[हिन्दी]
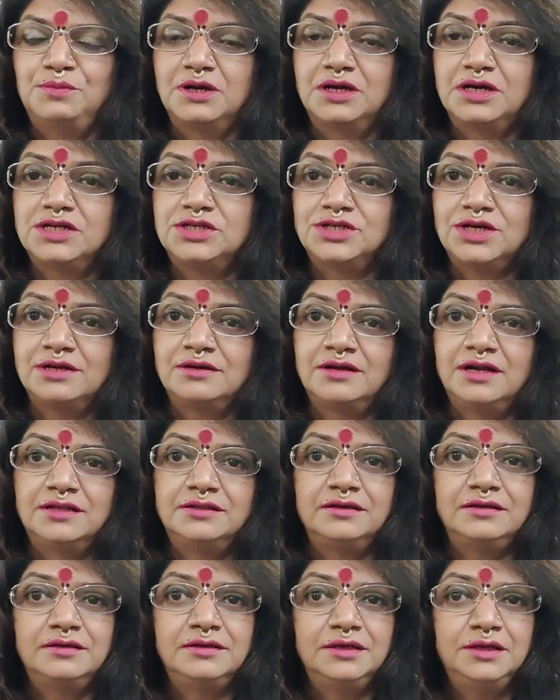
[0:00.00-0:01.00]
मकर
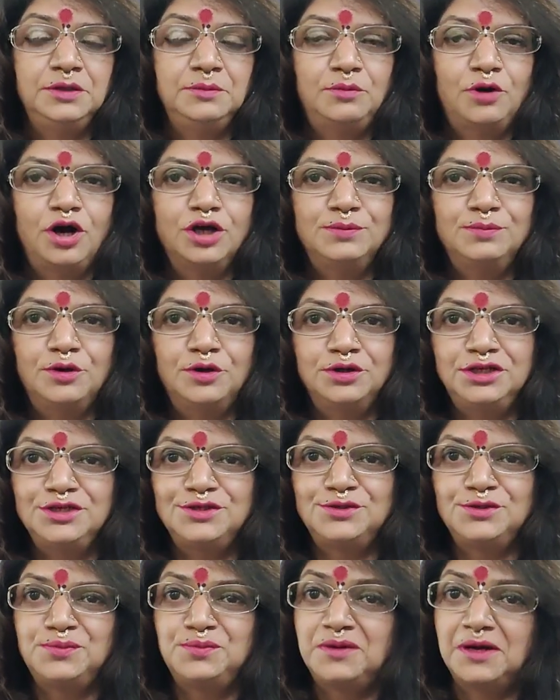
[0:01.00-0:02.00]
संक्रांति की बहुत बहुत
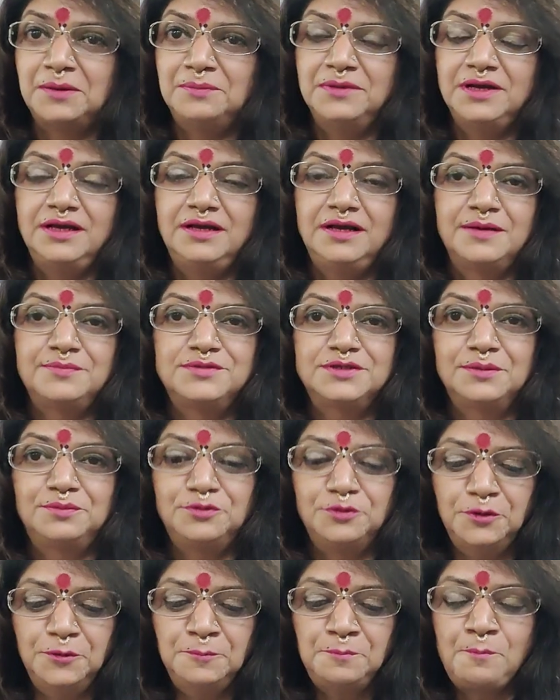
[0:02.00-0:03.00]
ही शुभकामनाएं आप
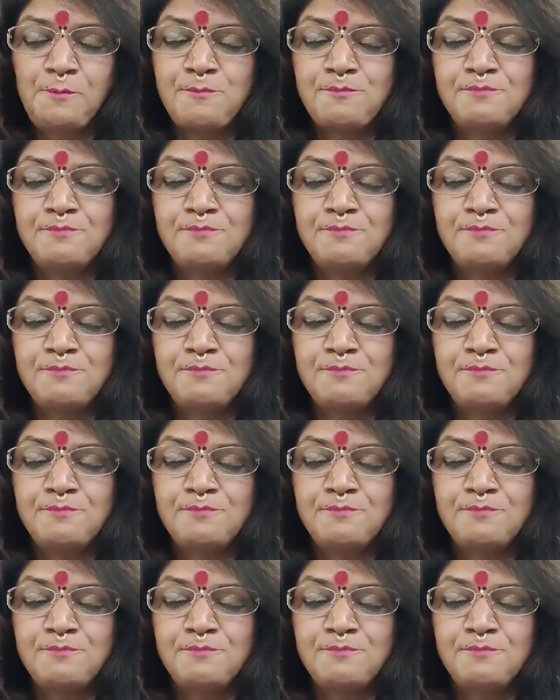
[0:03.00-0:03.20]
सबको